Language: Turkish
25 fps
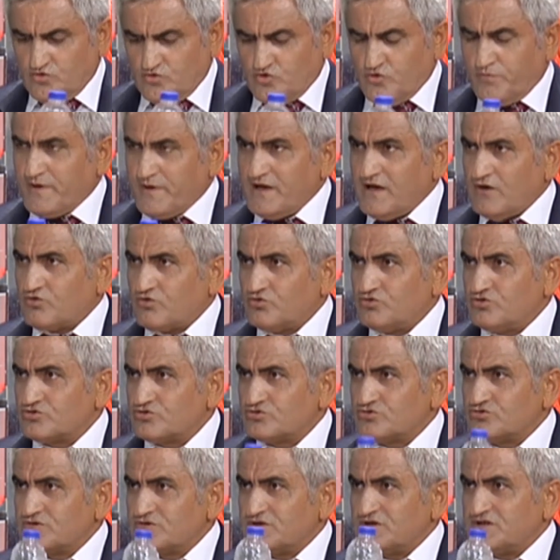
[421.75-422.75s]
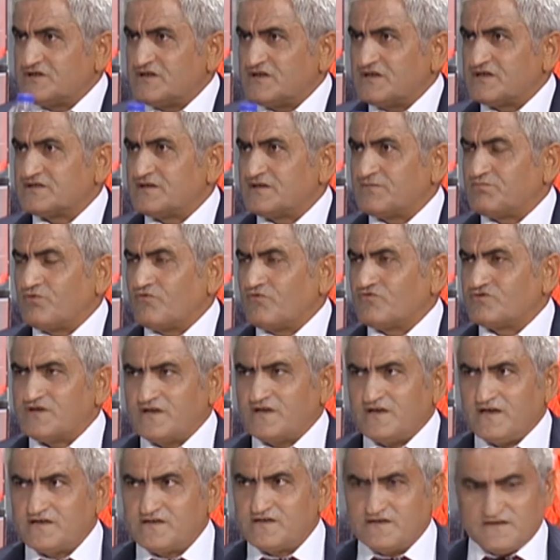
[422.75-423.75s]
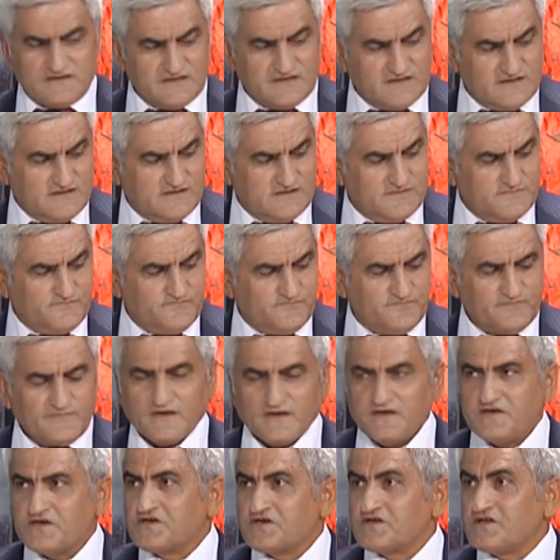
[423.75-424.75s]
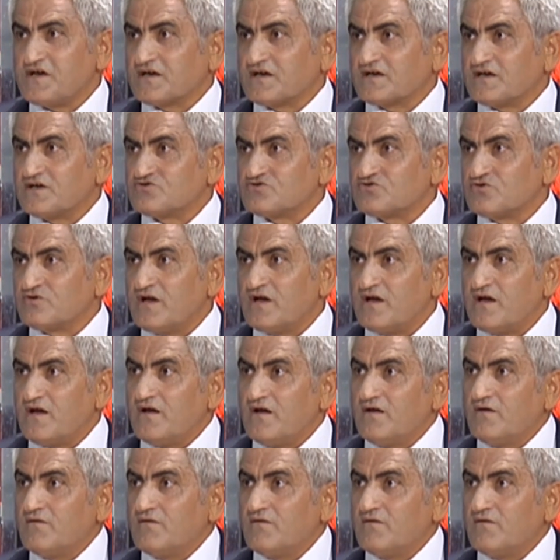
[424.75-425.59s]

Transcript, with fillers: Kupaya koyuyorsunuz. içerisinde bobus enerjisi. Hı hı. İki dakika sonra